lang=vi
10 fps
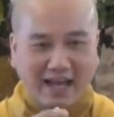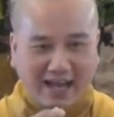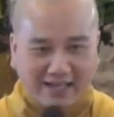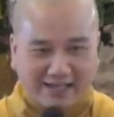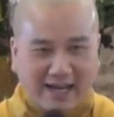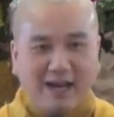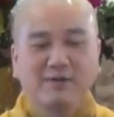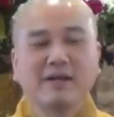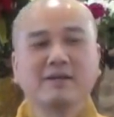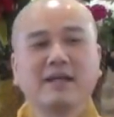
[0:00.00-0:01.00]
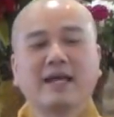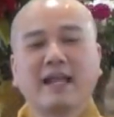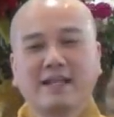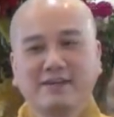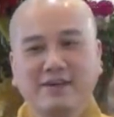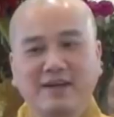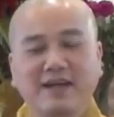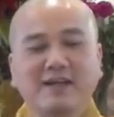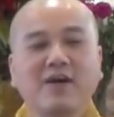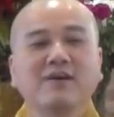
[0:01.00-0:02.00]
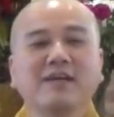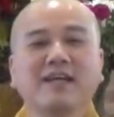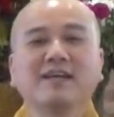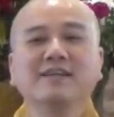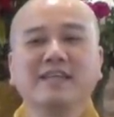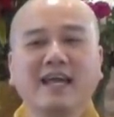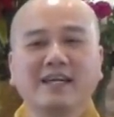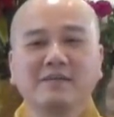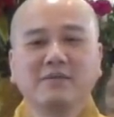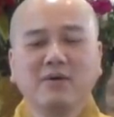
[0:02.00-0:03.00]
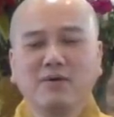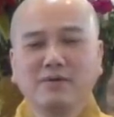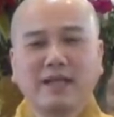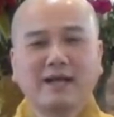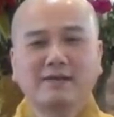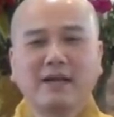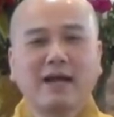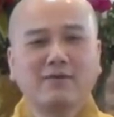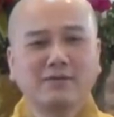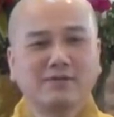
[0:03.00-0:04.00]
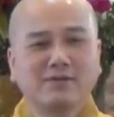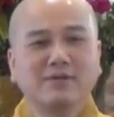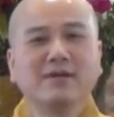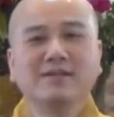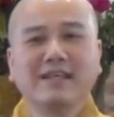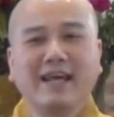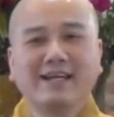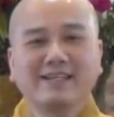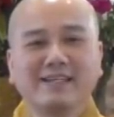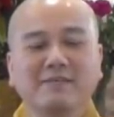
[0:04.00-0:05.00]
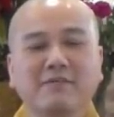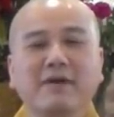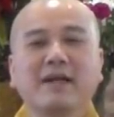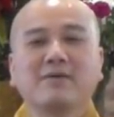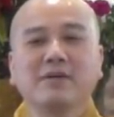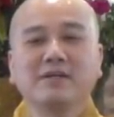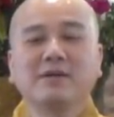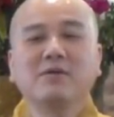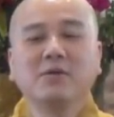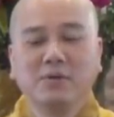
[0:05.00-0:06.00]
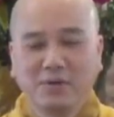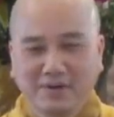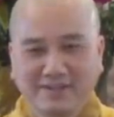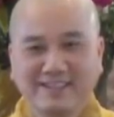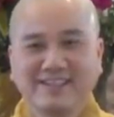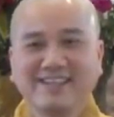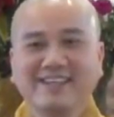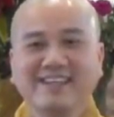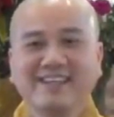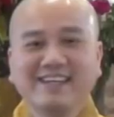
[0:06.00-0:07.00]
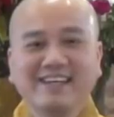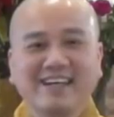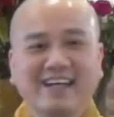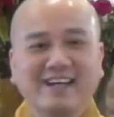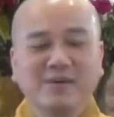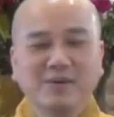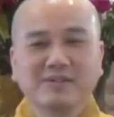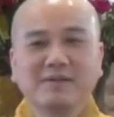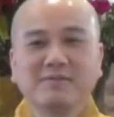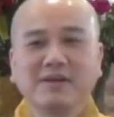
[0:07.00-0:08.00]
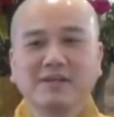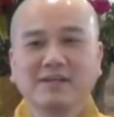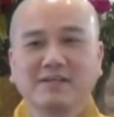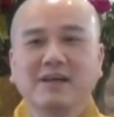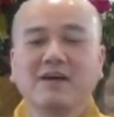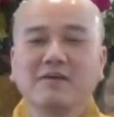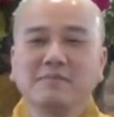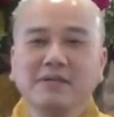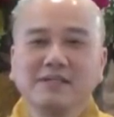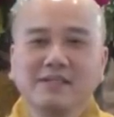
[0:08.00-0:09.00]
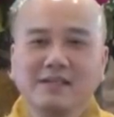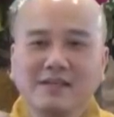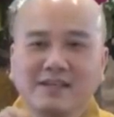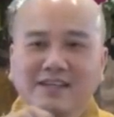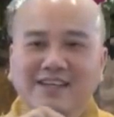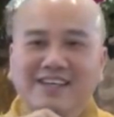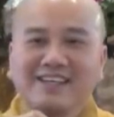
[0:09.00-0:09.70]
ăn rau là đã đành rồi ha nói nghe đơn giản lắm ôi ăn rau đi cho nó đơn giản nhưng mà phải rau gì rau luộc à, luộc xong rồi cho miếng uh,